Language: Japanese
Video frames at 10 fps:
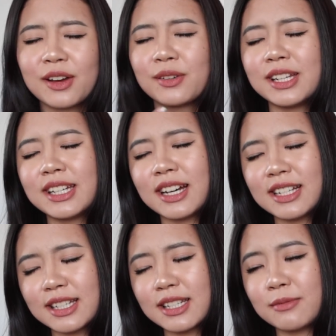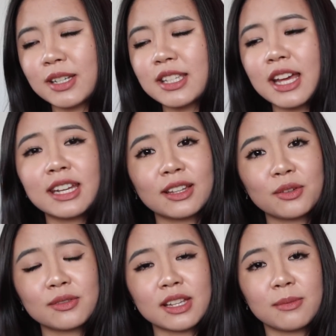あこれに感謝しましたありが
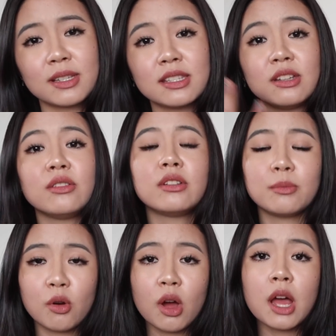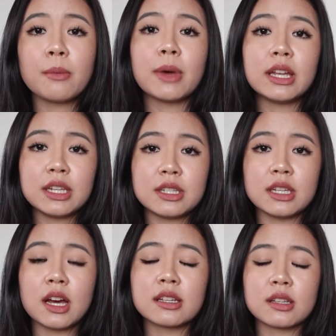とうございますっていうよりも毎
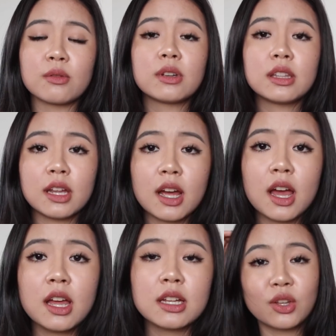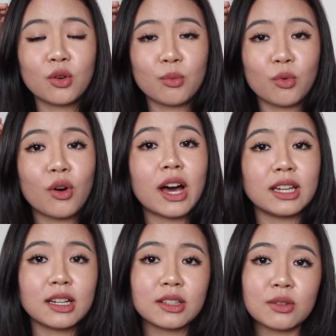日朝起きたら今日もあ
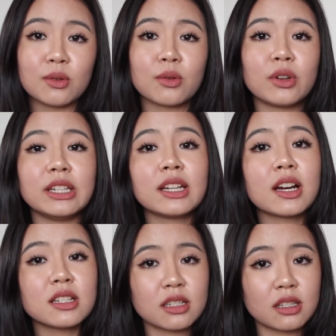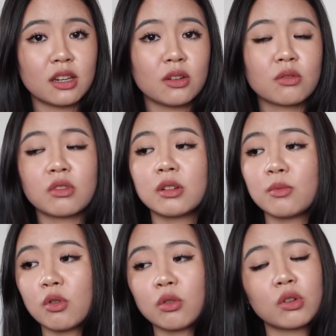りがとうこれに感謝してるよこれ
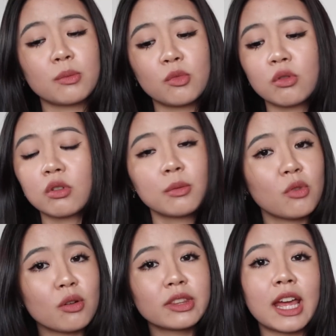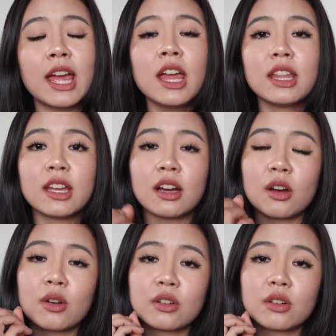もこれもこれもってなんか